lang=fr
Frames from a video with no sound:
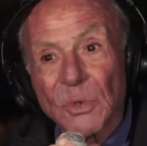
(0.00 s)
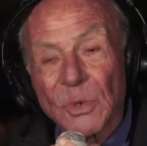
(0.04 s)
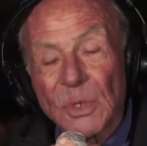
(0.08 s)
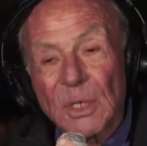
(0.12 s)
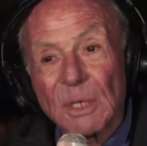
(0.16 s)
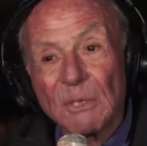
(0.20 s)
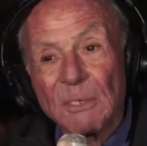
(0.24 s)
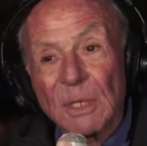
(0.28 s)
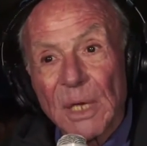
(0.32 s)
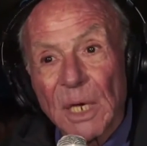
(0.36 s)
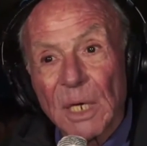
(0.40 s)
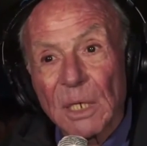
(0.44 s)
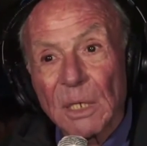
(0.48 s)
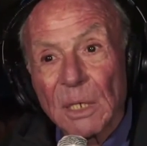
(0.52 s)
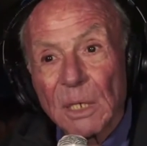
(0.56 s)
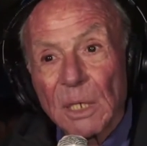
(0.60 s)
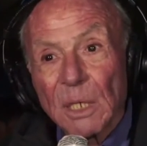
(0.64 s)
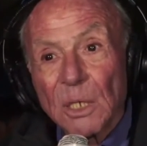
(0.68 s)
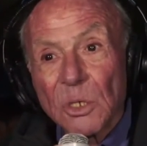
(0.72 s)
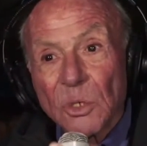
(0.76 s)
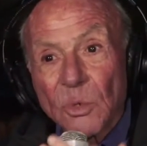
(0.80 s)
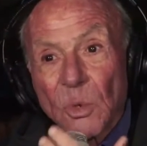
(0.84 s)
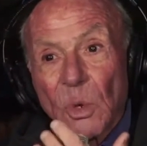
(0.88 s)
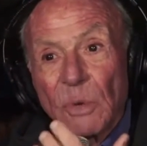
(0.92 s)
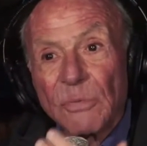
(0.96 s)
qui vient
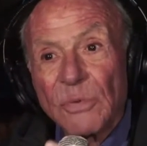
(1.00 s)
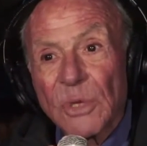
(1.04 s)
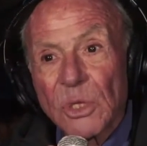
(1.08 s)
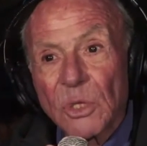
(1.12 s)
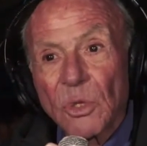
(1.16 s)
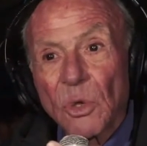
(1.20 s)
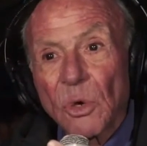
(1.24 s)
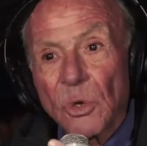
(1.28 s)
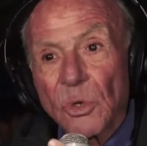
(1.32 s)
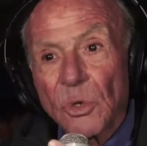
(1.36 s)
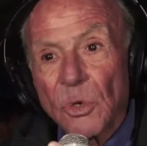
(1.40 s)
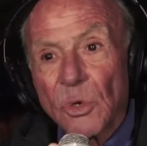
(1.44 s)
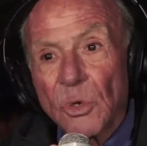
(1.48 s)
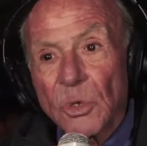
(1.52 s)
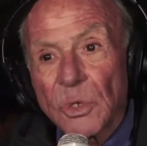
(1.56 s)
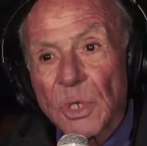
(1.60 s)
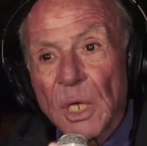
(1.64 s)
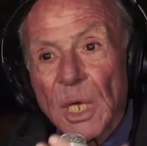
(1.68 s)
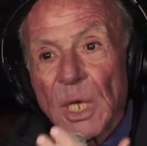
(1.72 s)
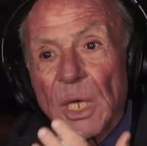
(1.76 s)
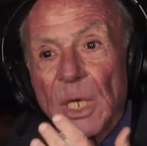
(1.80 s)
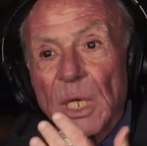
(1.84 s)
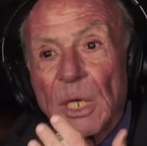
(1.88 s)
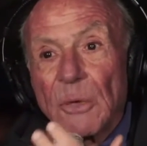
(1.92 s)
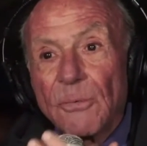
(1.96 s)
soit victorieuse,
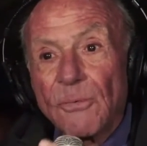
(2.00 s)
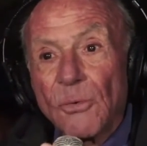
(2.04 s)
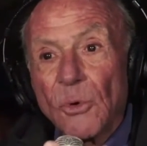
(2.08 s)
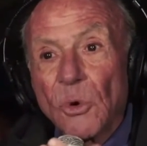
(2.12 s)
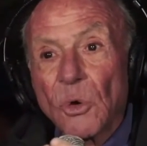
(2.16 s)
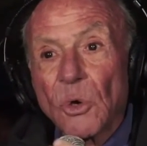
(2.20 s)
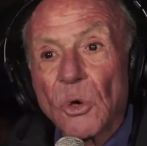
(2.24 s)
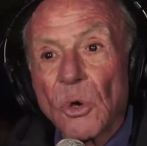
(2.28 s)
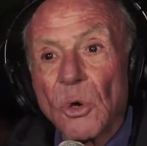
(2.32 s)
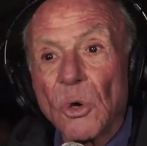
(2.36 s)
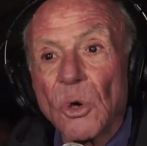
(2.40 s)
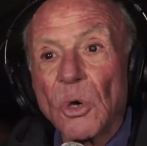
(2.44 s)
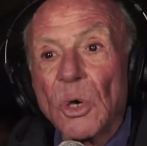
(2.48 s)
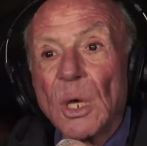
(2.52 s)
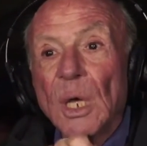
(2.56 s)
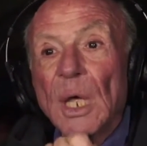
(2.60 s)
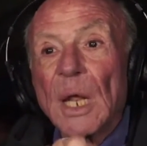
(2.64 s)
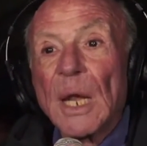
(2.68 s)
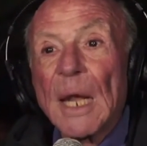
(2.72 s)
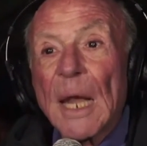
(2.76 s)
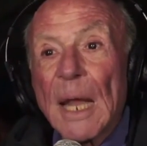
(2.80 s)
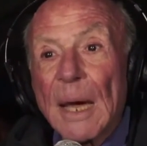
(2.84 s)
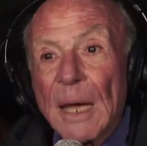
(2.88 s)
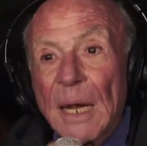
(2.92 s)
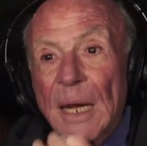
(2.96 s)
il faut que
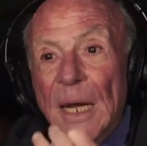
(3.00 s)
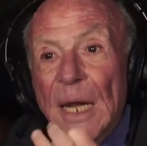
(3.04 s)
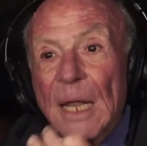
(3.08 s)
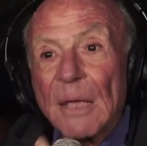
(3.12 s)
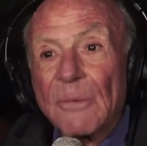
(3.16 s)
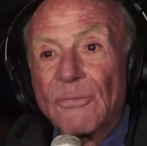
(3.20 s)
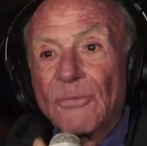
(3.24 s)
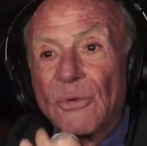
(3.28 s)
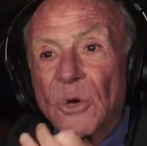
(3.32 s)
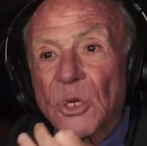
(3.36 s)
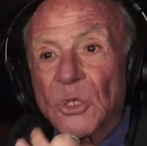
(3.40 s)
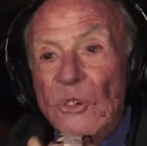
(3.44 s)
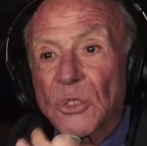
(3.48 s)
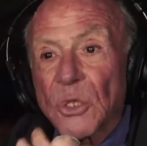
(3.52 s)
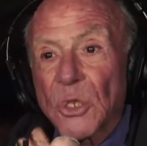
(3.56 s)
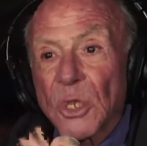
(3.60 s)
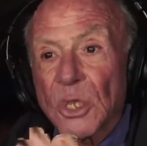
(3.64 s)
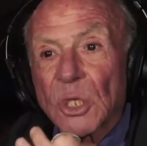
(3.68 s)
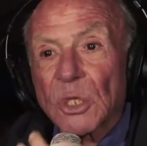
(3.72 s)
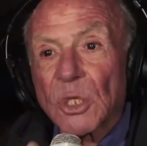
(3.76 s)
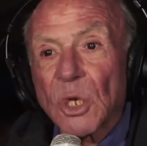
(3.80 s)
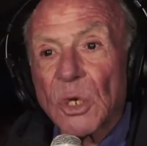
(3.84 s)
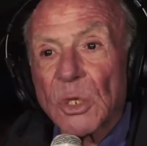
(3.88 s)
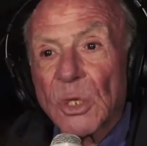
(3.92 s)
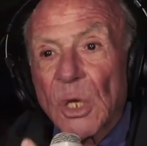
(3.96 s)
les forces de
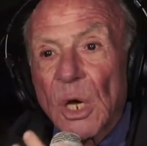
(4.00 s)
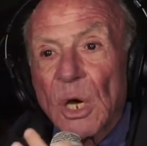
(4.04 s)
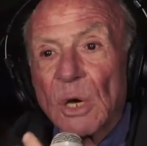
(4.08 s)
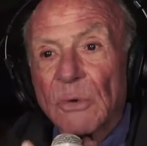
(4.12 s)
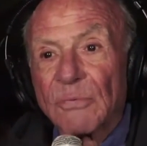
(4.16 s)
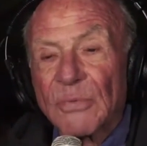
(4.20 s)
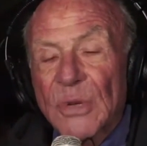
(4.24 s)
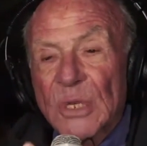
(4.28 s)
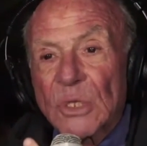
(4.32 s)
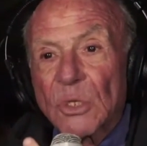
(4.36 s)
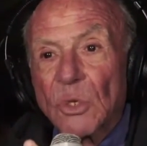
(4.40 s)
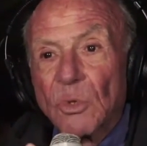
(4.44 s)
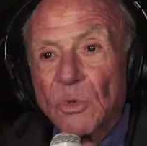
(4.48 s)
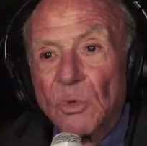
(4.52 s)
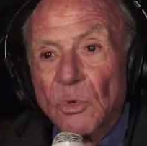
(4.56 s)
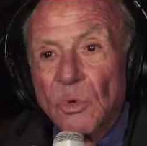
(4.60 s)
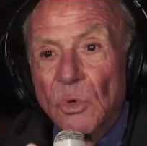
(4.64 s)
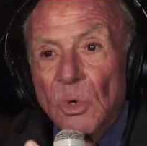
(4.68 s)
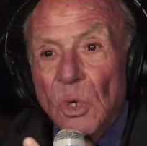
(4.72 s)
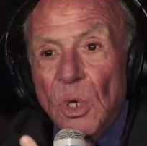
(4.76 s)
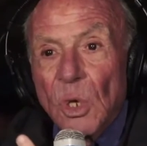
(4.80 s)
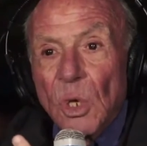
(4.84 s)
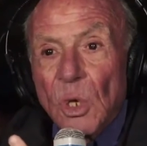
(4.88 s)
l'ordre qu'on aura en face de nous